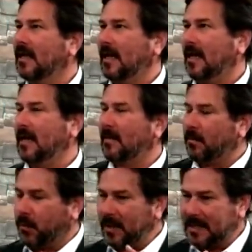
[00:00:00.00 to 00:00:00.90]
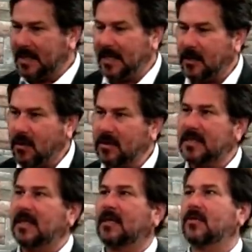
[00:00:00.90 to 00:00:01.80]
Et puisqu'il est
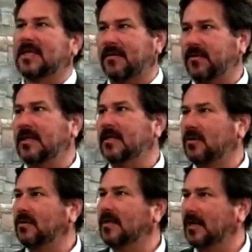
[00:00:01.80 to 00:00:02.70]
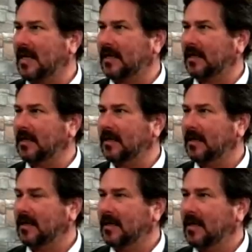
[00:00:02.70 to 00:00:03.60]
conscient de sa folie et de son idolâtrie,
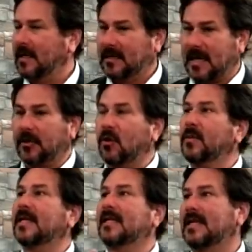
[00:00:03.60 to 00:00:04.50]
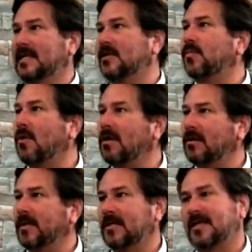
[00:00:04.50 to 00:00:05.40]
sans tomber dans le désespoir,
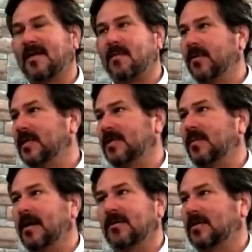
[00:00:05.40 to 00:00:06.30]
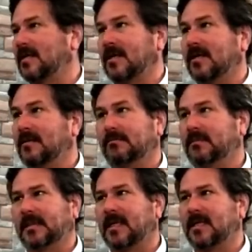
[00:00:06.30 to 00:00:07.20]
parce que hmm. s'il n'y avait pas d'espérance, ça serait
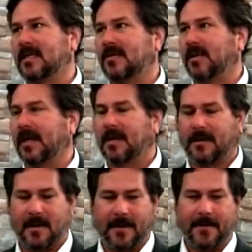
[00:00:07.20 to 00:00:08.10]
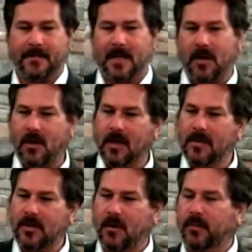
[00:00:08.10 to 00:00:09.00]
très désespérant, euh,
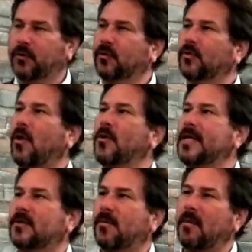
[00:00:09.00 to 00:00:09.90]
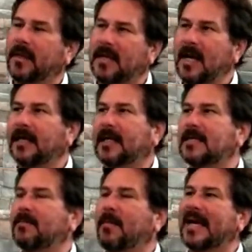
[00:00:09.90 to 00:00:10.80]
il y a plutôt un espoir maintenant en Christ.